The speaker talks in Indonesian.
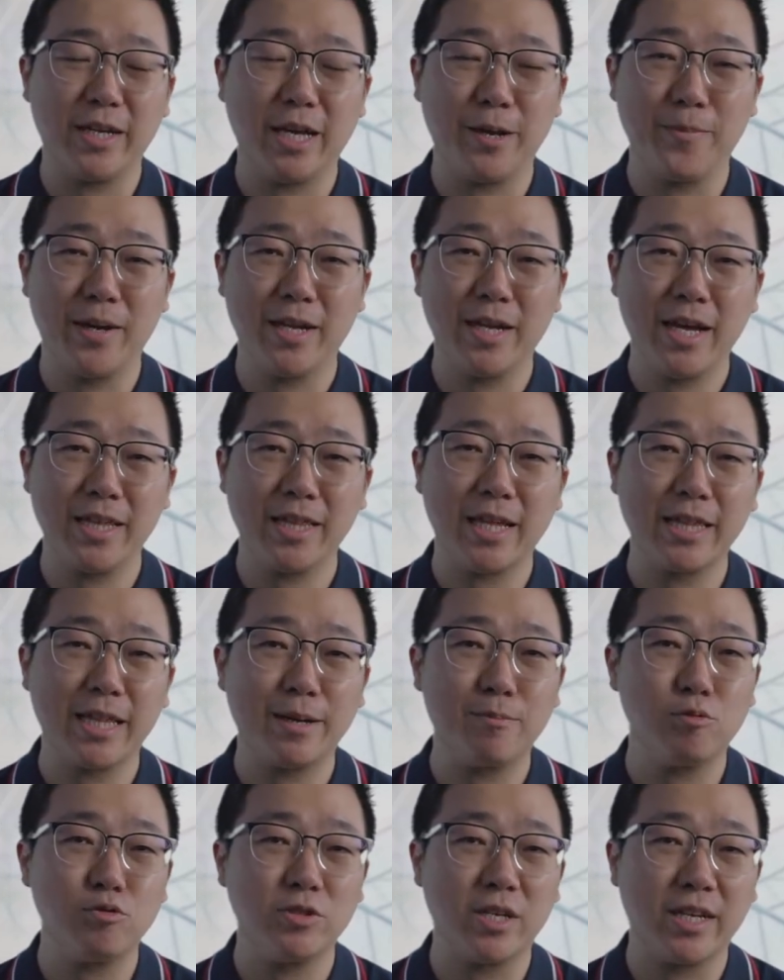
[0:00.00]
bagaimana
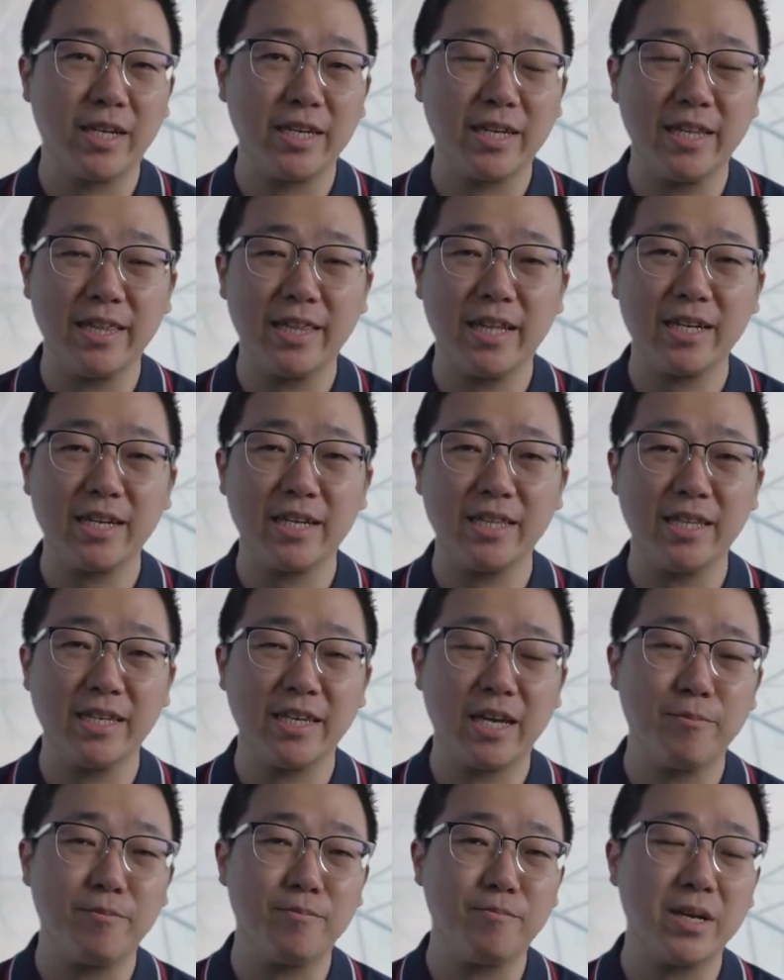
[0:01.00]
tata busana kita
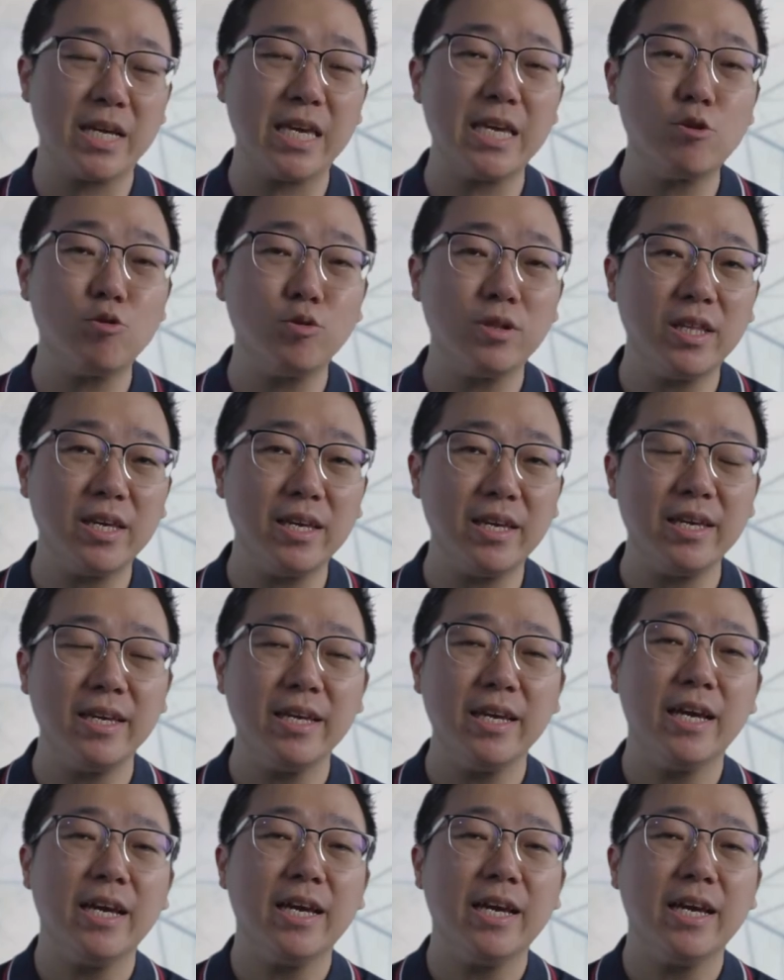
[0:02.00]
ketika mengikuti